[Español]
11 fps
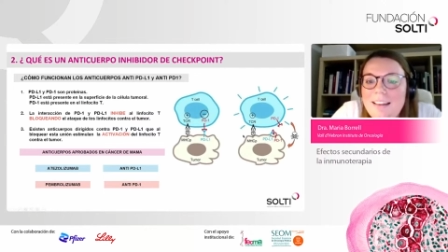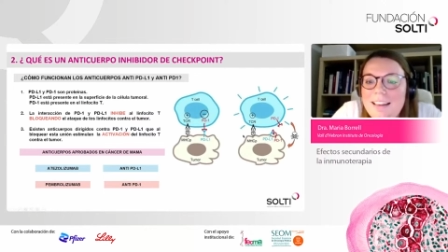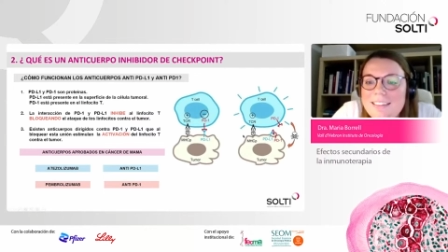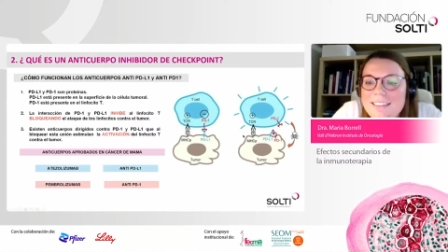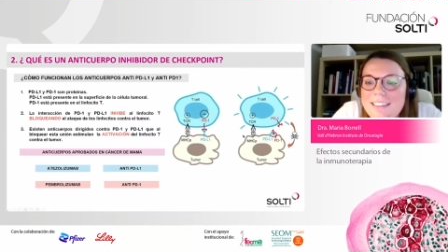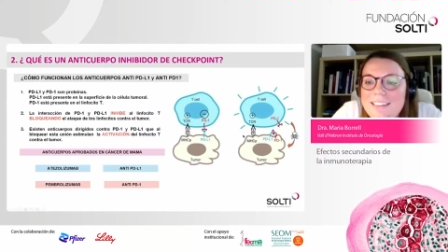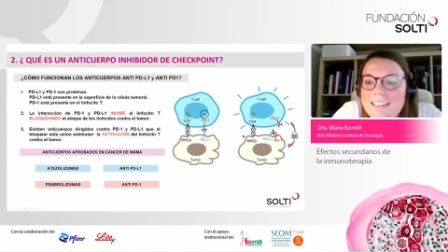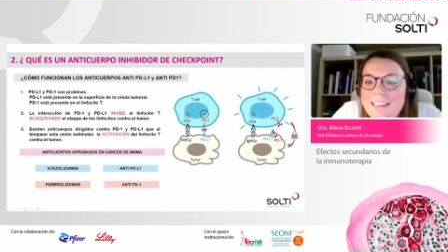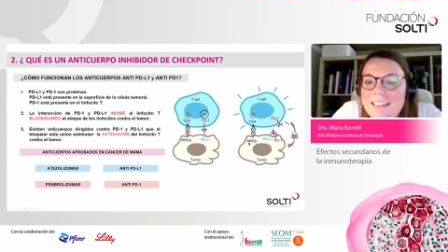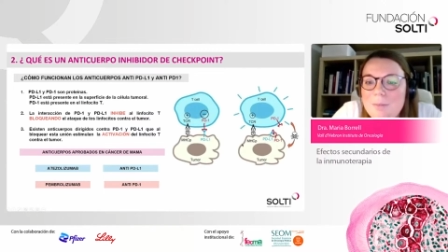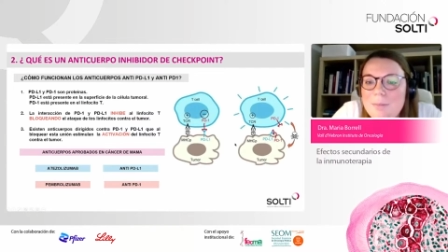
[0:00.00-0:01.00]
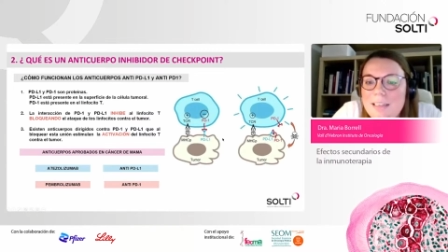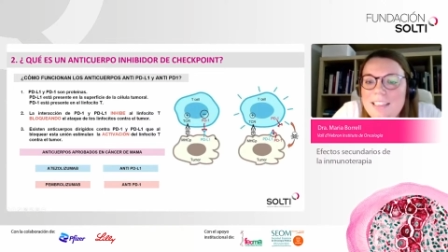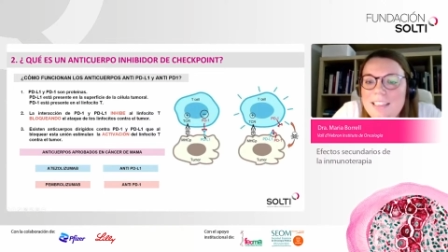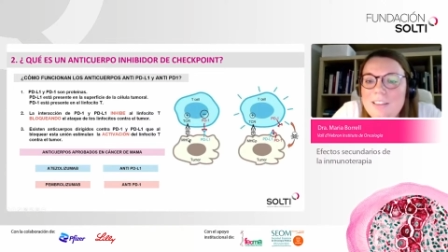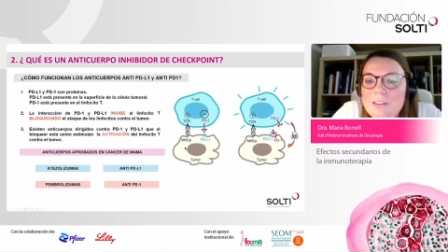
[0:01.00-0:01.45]
Aquí, en
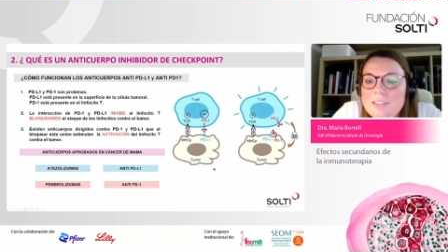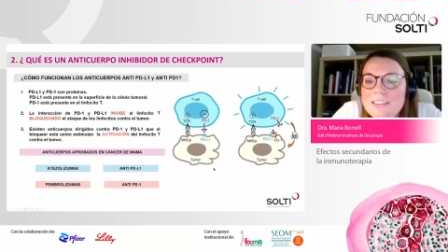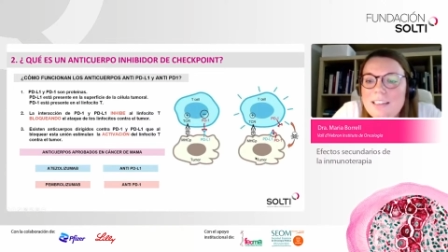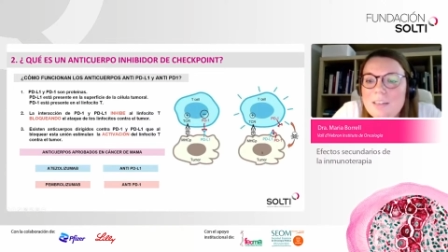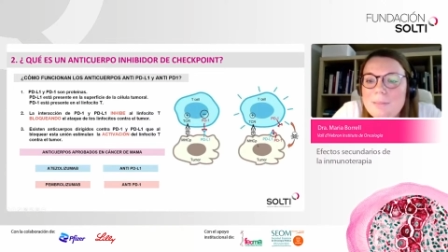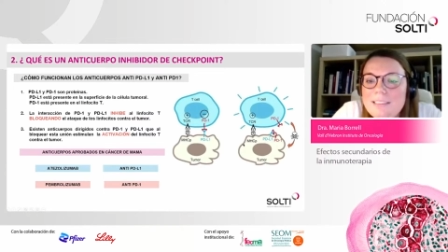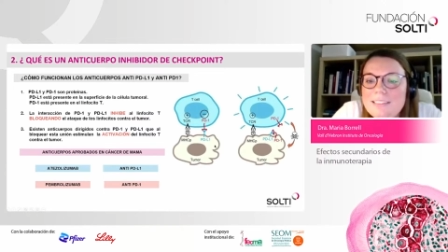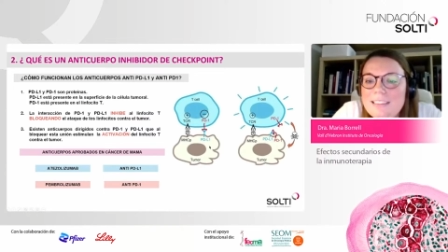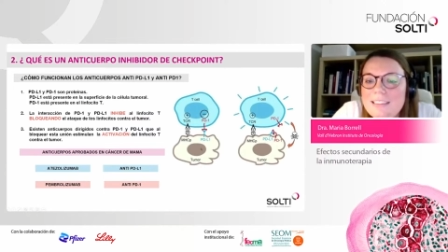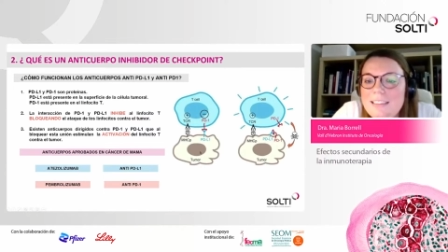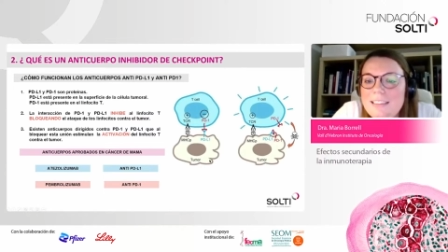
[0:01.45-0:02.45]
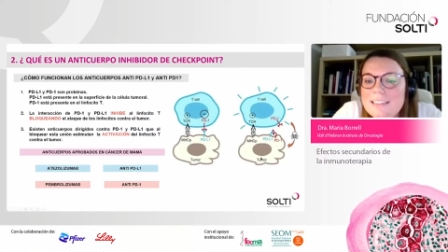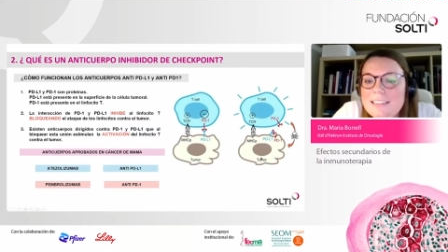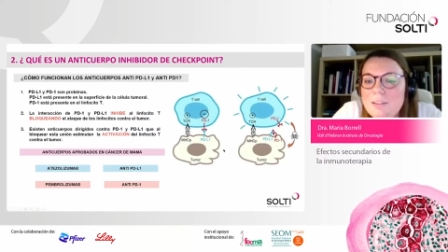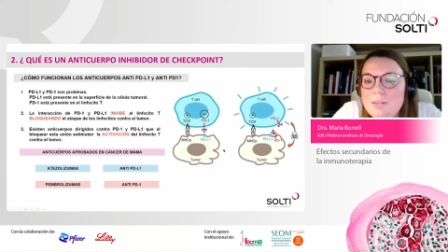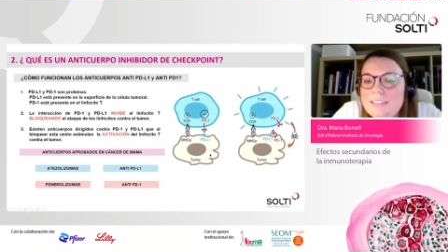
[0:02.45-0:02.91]
amarillo, se representan las
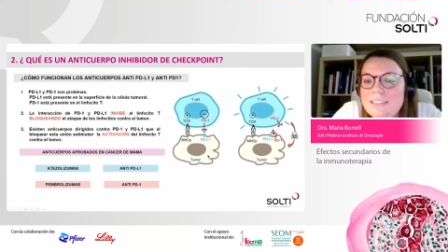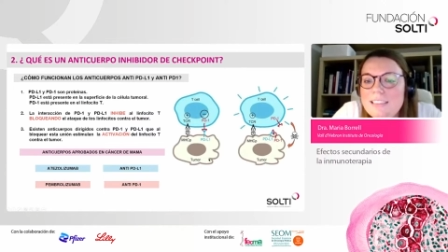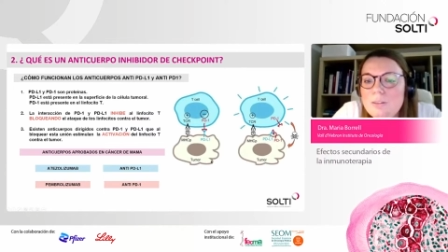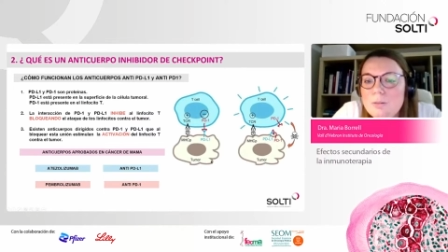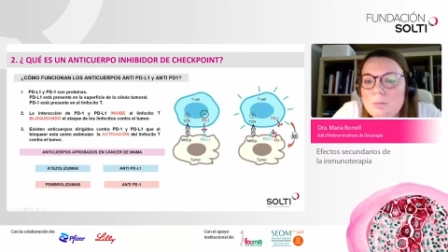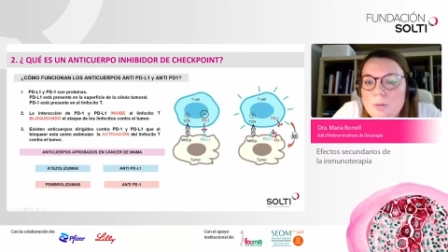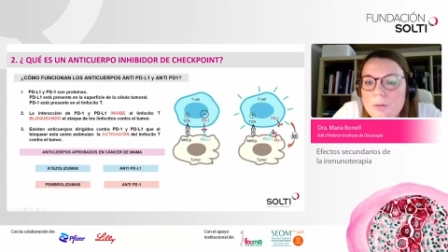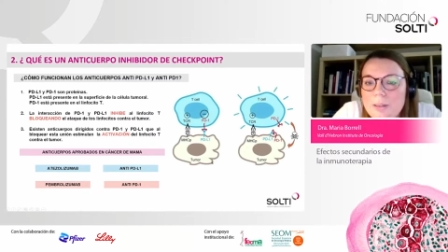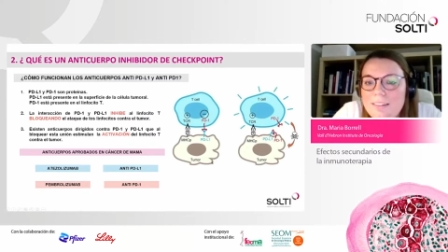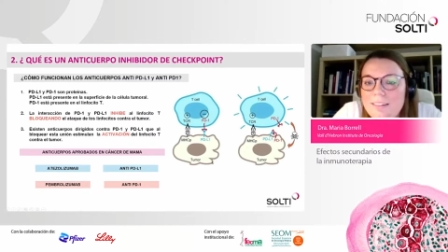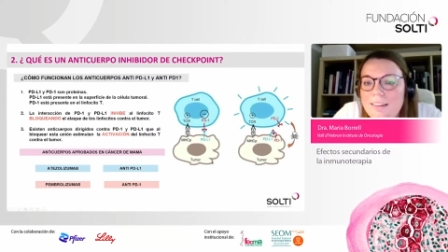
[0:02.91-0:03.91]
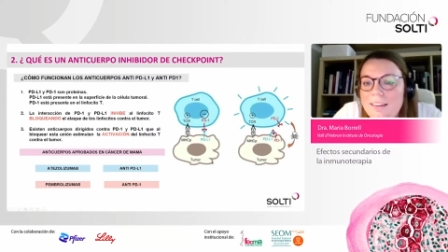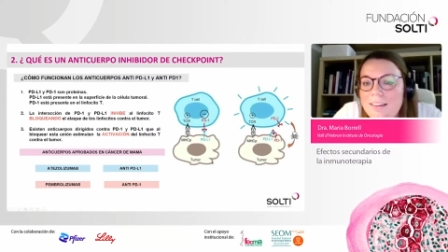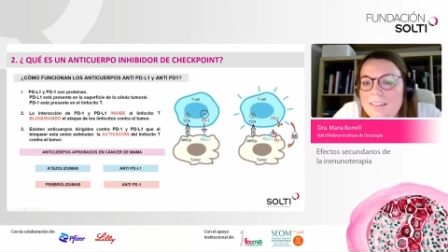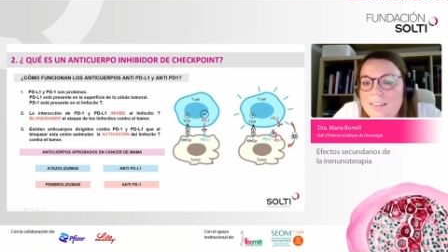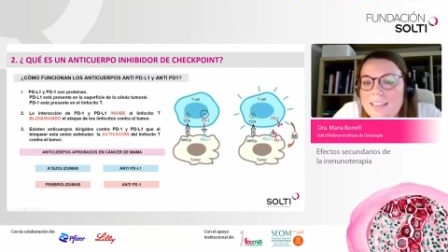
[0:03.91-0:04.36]
células del tumor
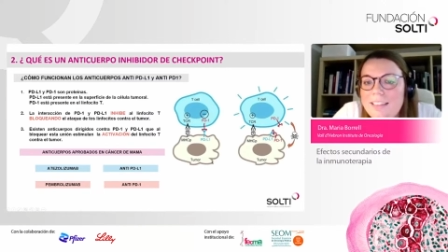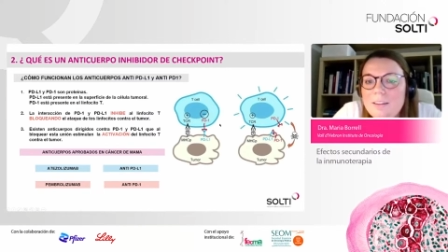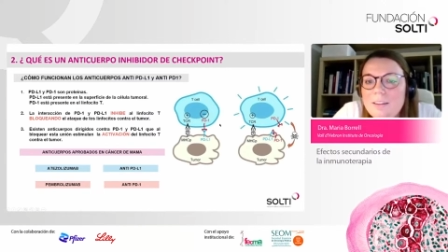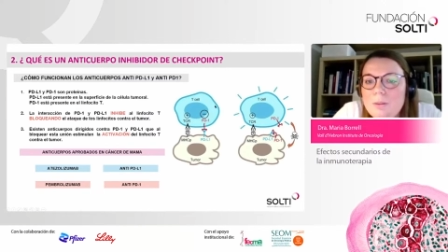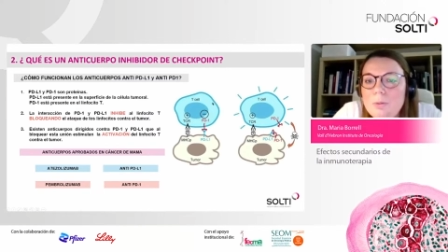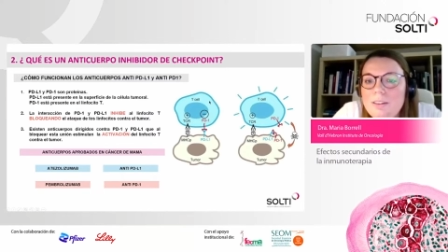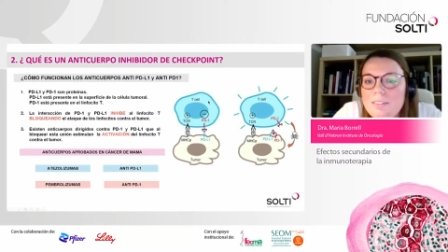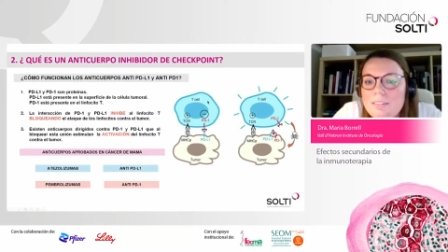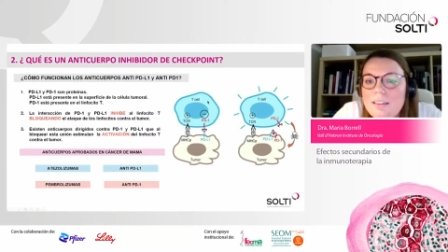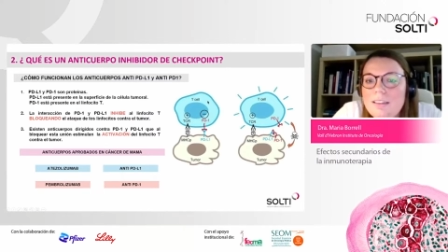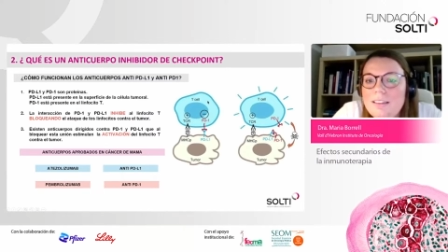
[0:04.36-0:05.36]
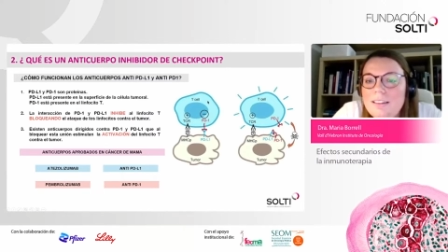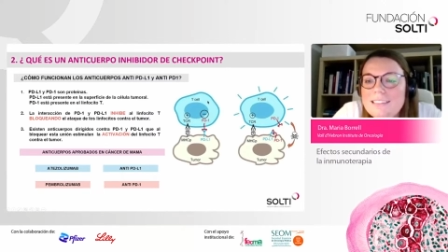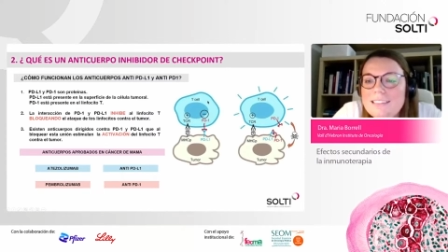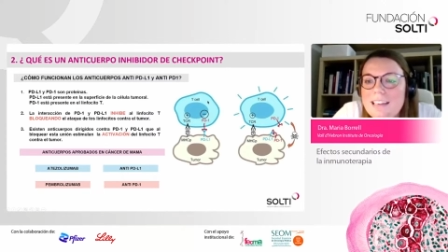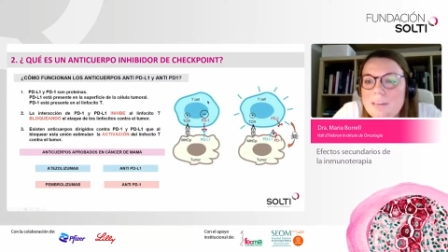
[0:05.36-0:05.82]
y en azul
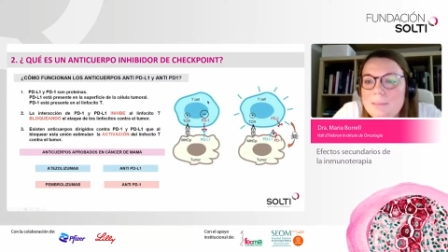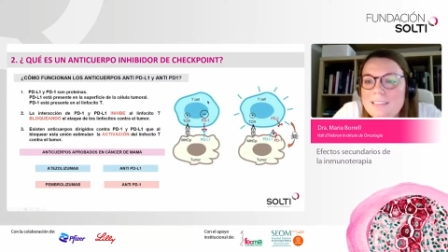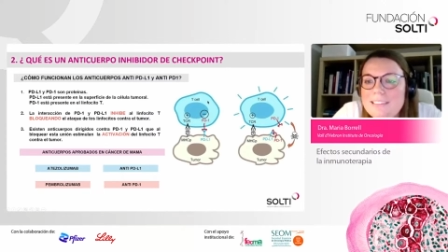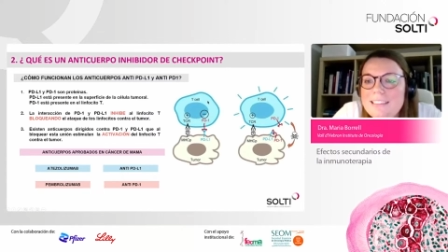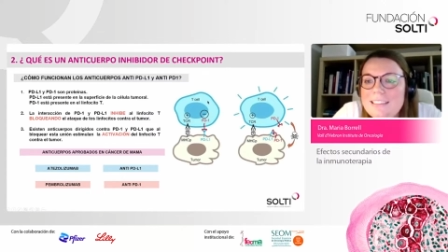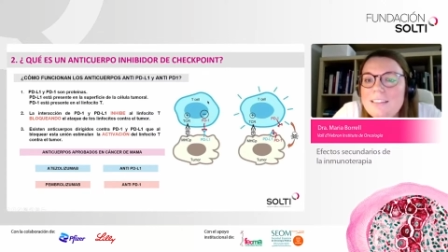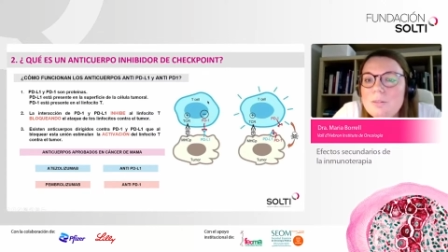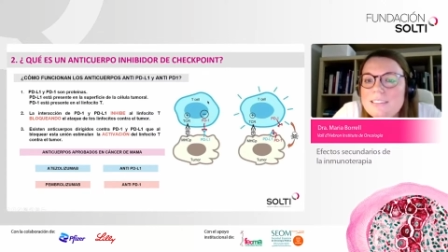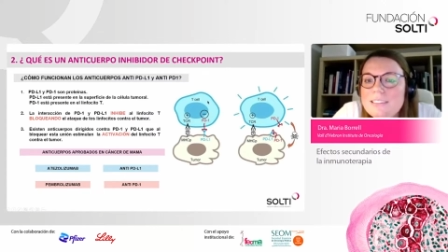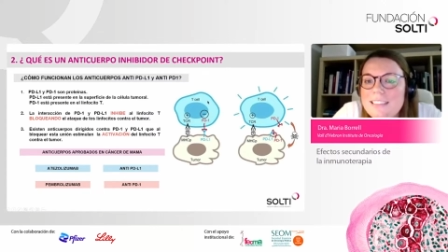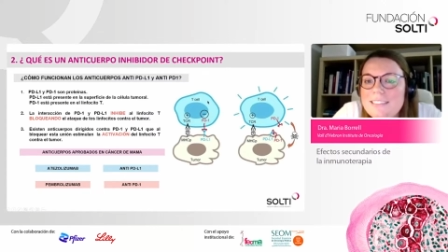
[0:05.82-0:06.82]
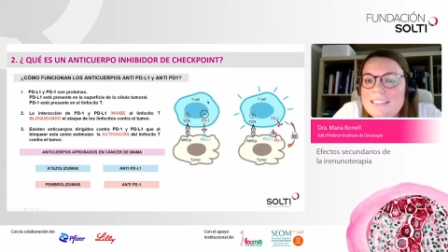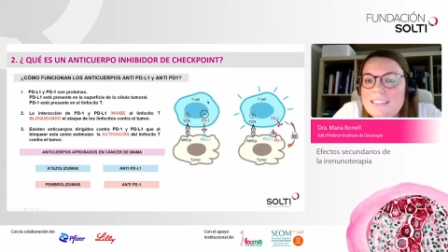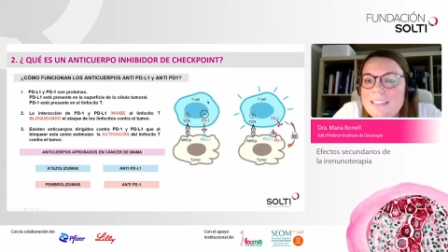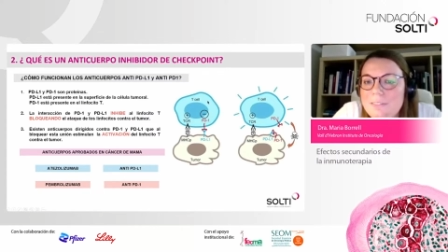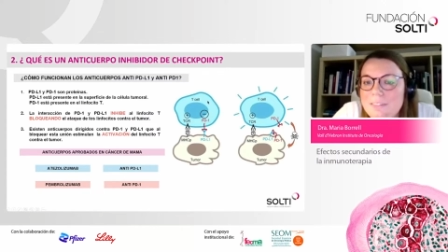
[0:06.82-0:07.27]
se representan
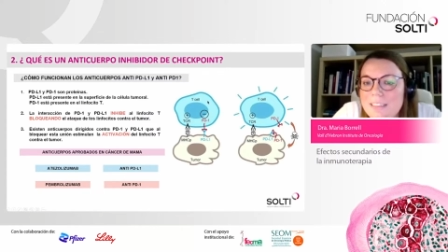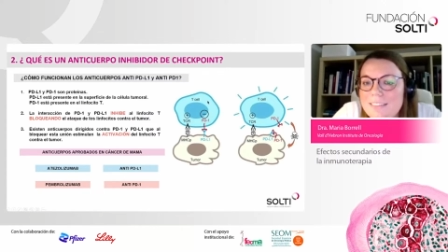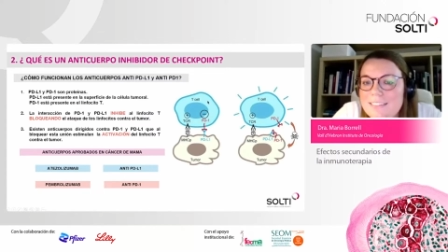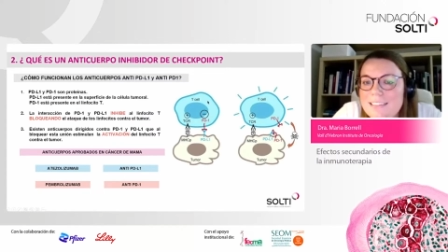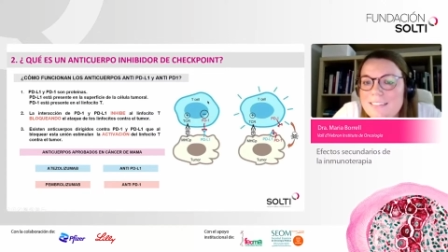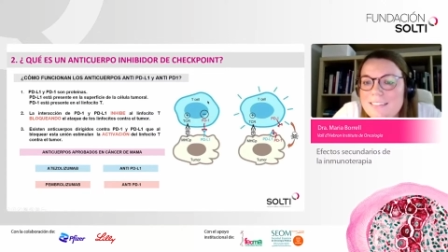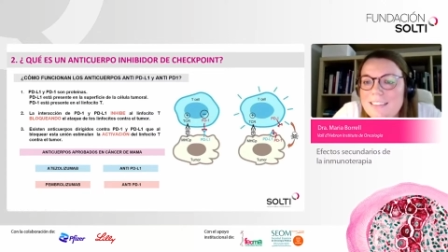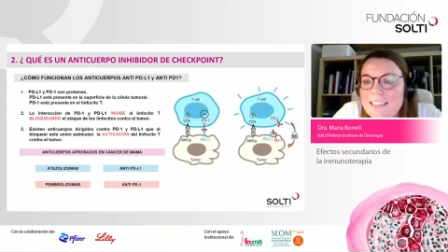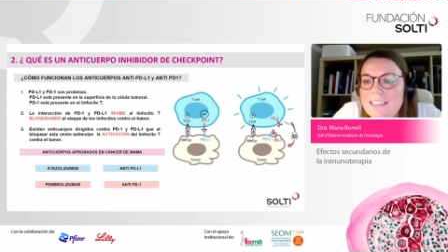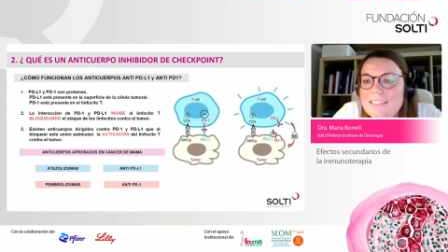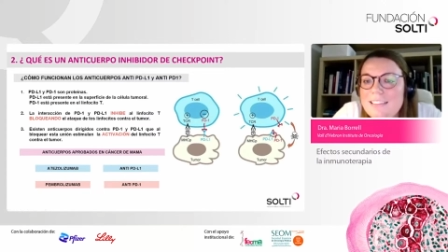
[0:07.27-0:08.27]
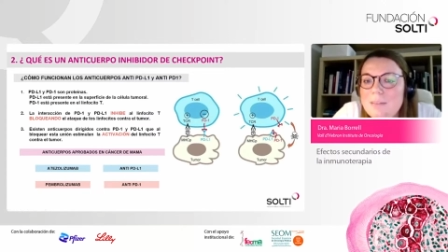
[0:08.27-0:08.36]
nuestras defensas, que les